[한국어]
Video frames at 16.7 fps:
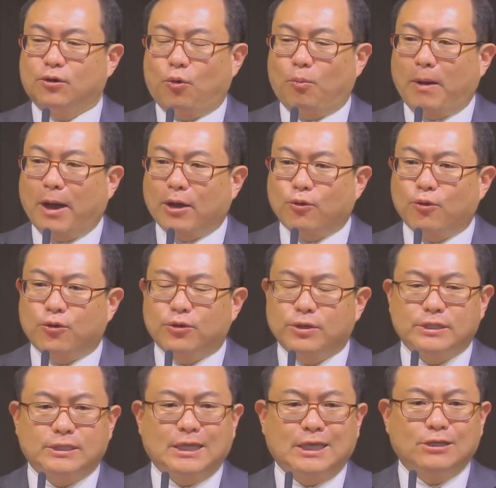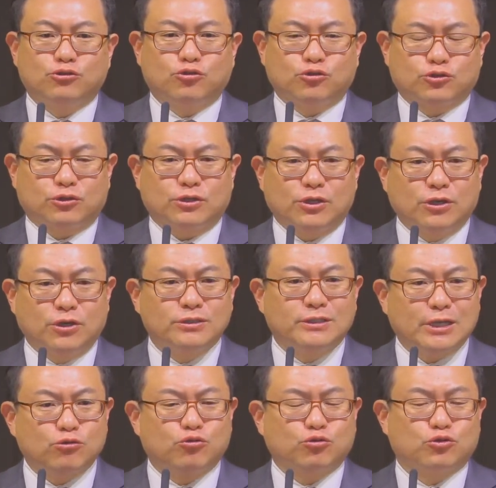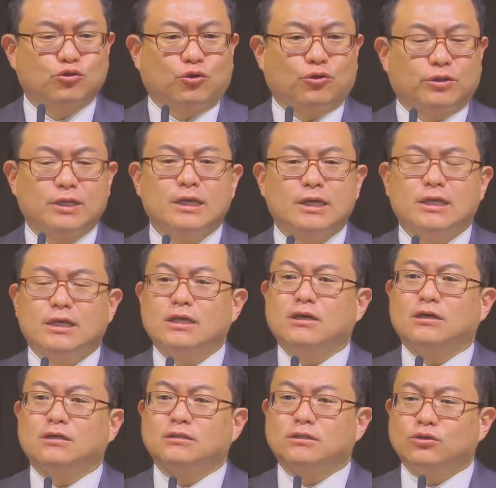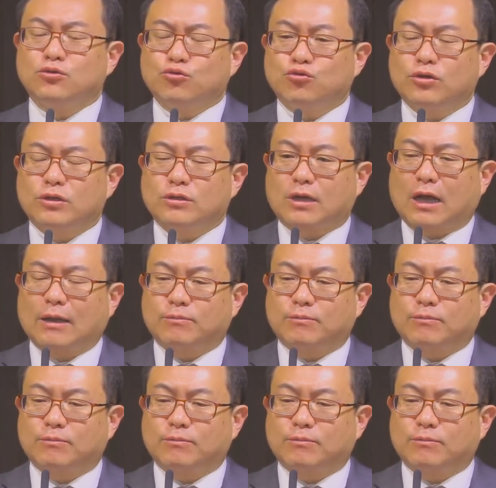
바로 예수 그리스도 여자의 후손 이것을 위해